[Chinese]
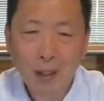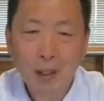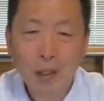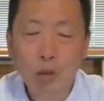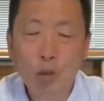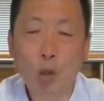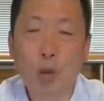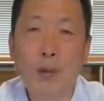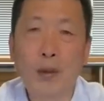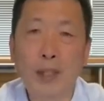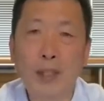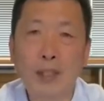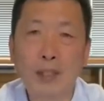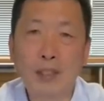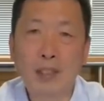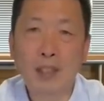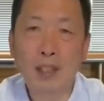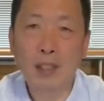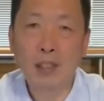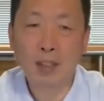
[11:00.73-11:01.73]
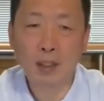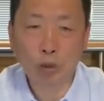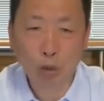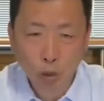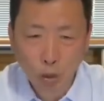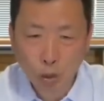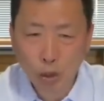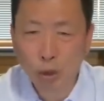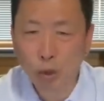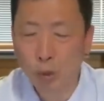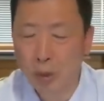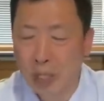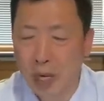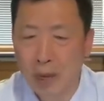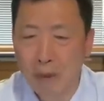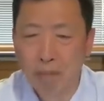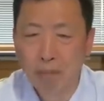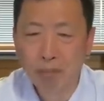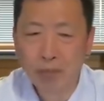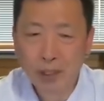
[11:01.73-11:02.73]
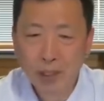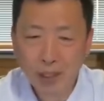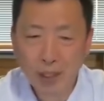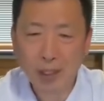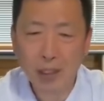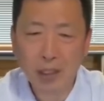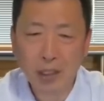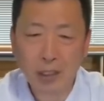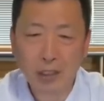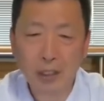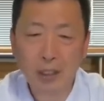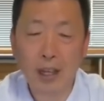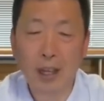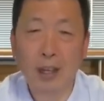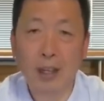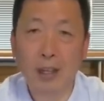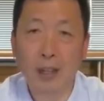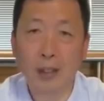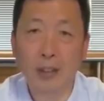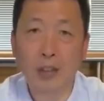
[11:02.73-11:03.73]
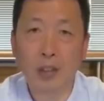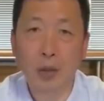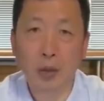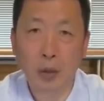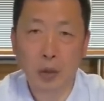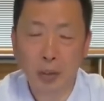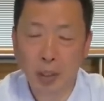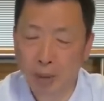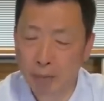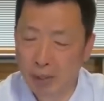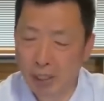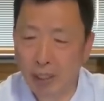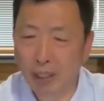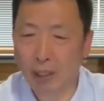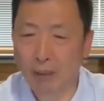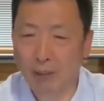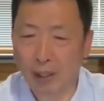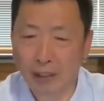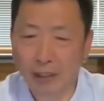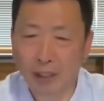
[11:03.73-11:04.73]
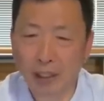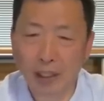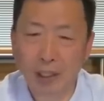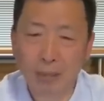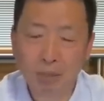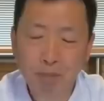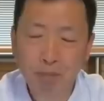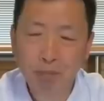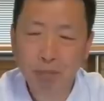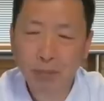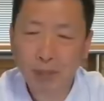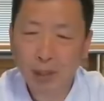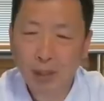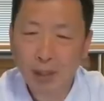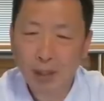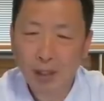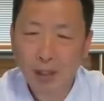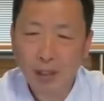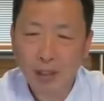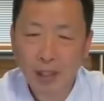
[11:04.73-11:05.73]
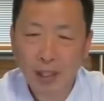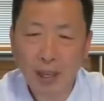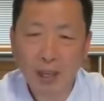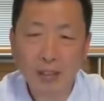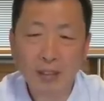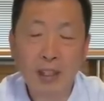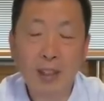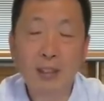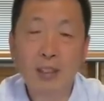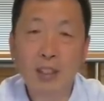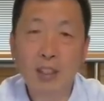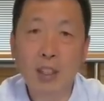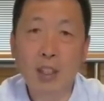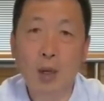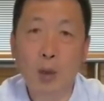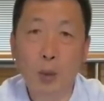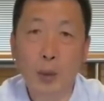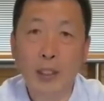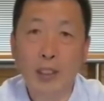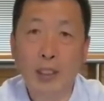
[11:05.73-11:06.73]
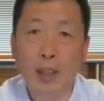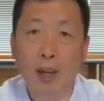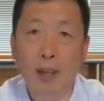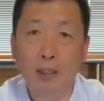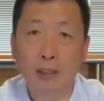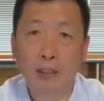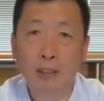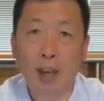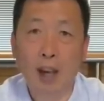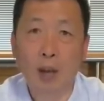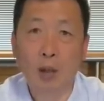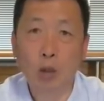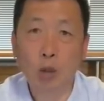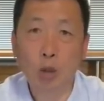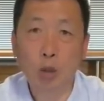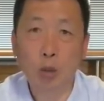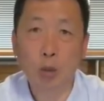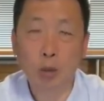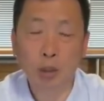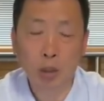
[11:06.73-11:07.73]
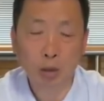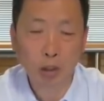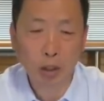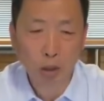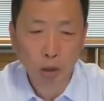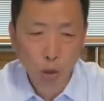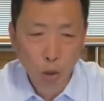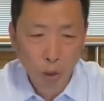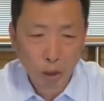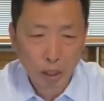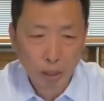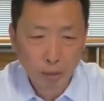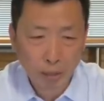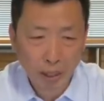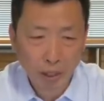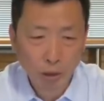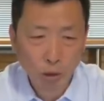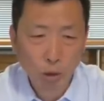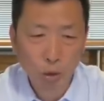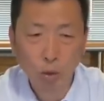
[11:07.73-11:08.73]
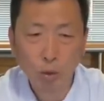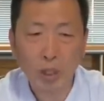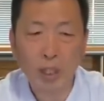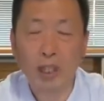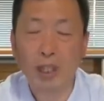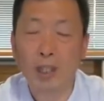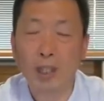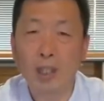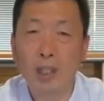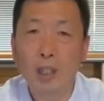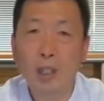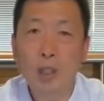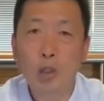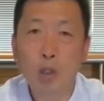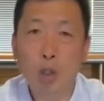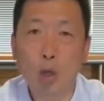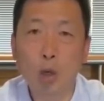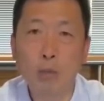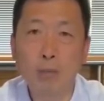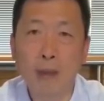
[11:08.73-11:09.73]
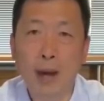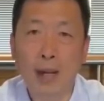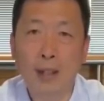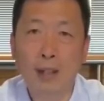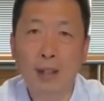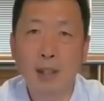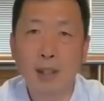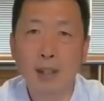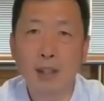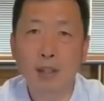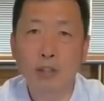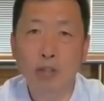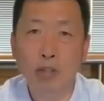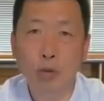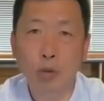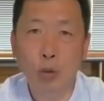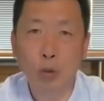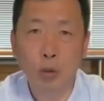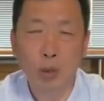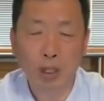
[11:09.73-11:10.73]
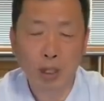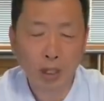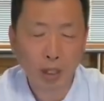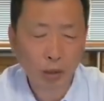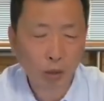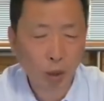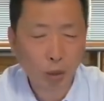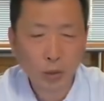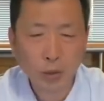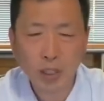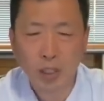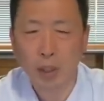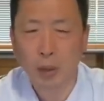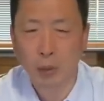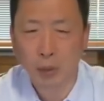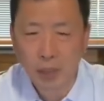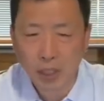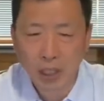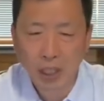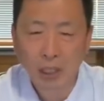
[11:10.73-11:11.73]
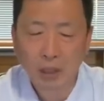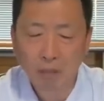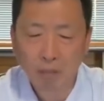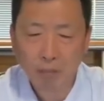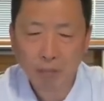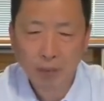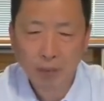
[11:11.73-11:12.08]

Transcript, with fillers: 作为一些读书人，一直呢就有这么一个问题：眼见着社会上到处都是追名逐利，充满了恶俗和铜臭气。